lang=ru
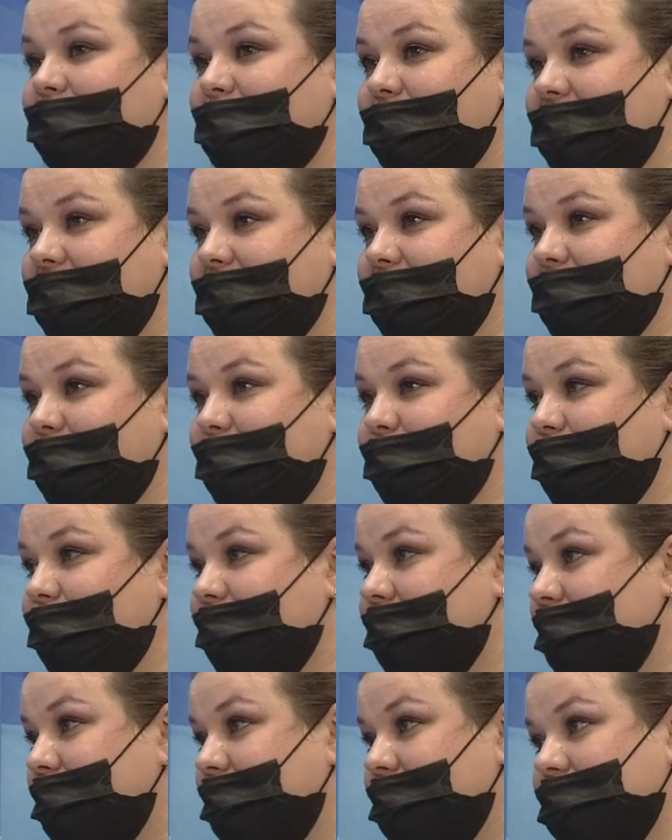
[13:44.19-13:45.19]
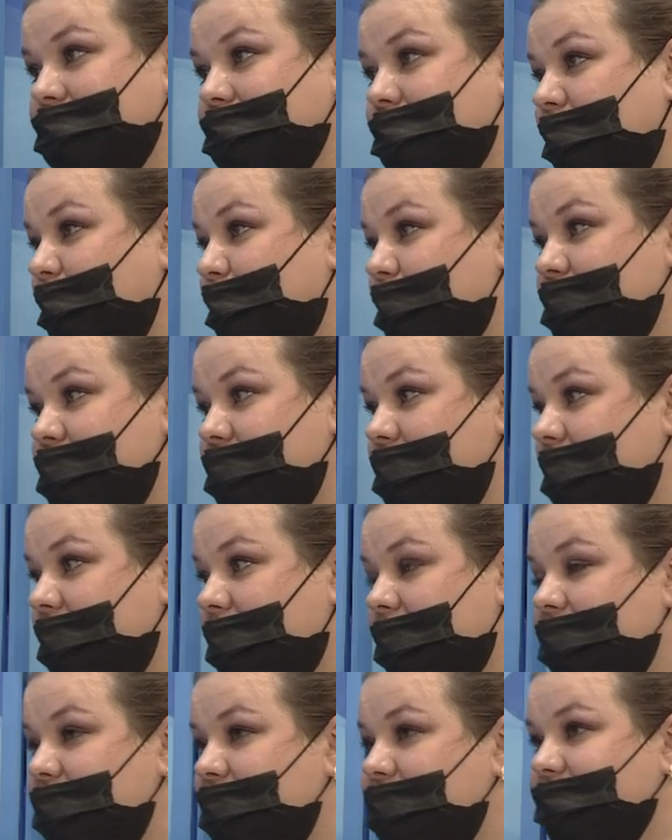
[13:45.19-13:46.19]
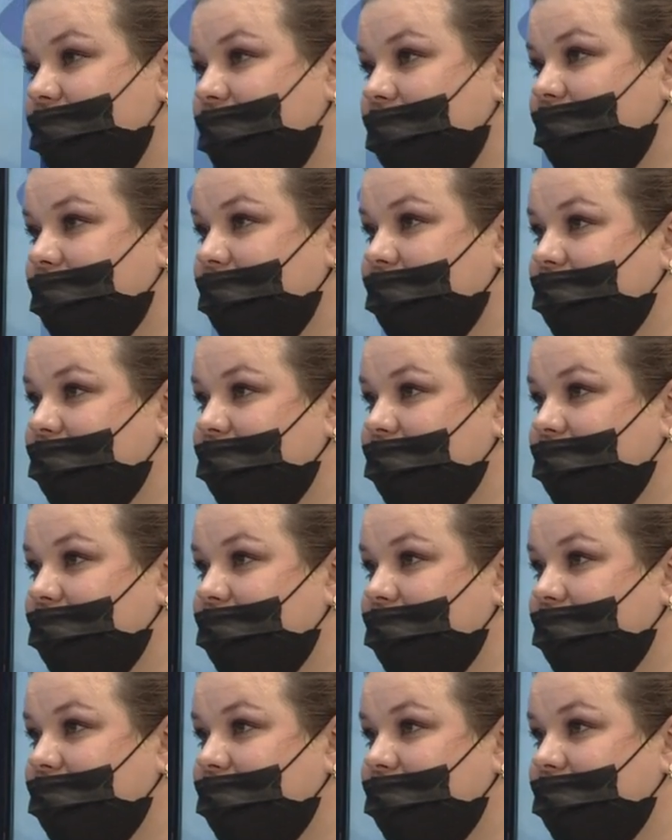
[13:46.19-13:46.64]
Поэтому мы просто ограничиваем.